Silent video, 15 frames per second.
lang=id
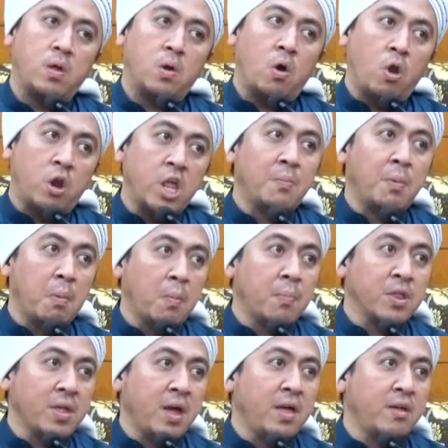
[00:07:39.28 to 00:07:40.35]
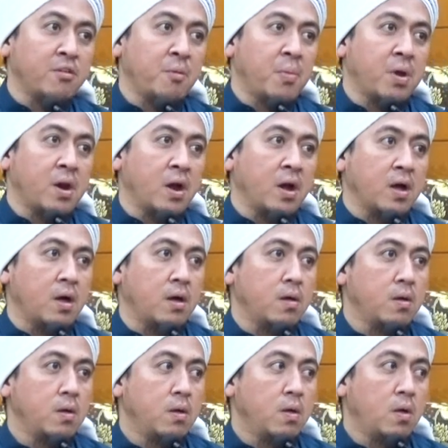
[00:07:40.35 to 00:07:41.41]
Kalau dia memang percaya sama neraka.
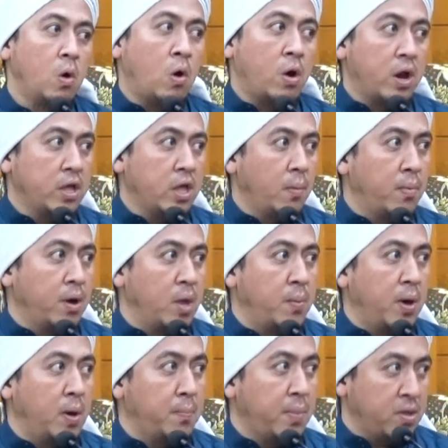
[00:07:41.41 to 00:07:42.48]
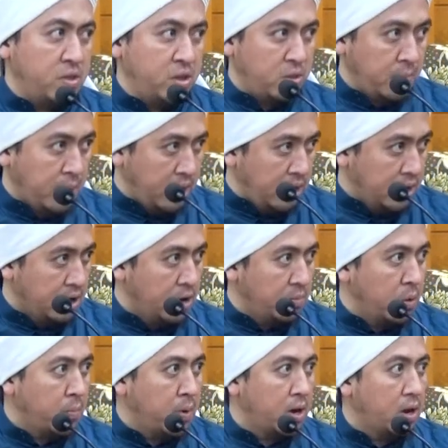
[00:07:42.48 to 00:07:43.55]
Orang yang beriman pasti semangat dalam
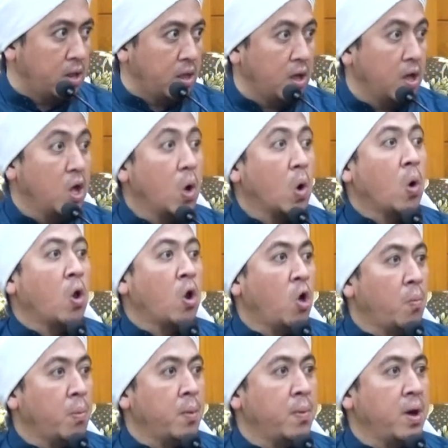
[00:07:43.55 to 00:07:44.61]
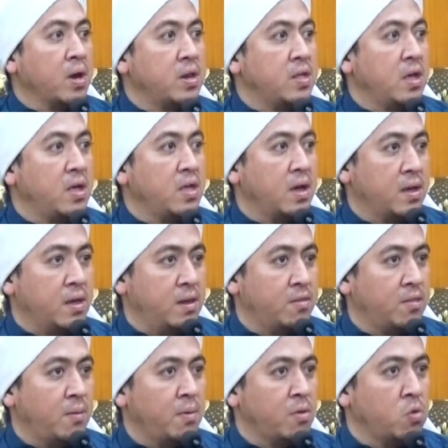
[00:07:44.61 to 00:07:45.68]
ibadahnya. Kalau memang dia yakin
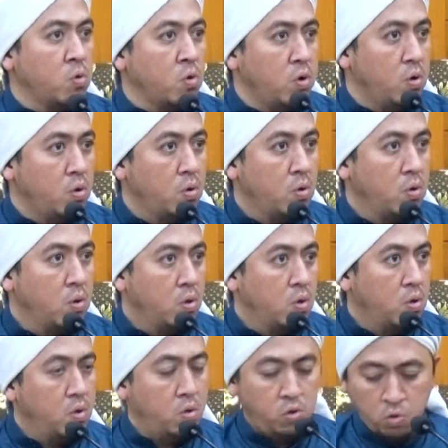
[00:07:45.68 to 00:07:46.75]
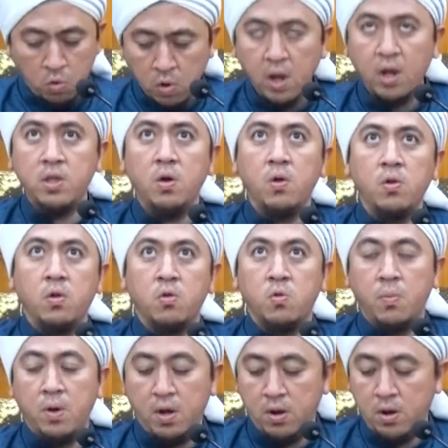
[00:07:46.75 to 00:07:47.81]
sama sur, surganya Allah
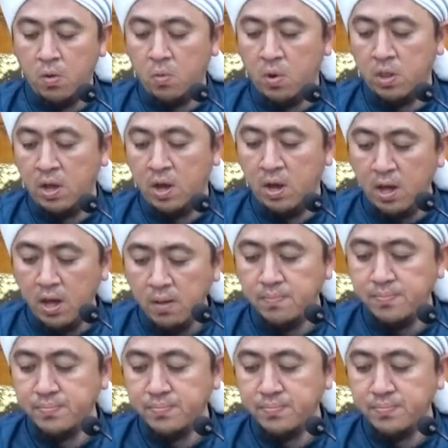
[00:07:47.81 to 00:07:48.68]
Subhanahu wa taala.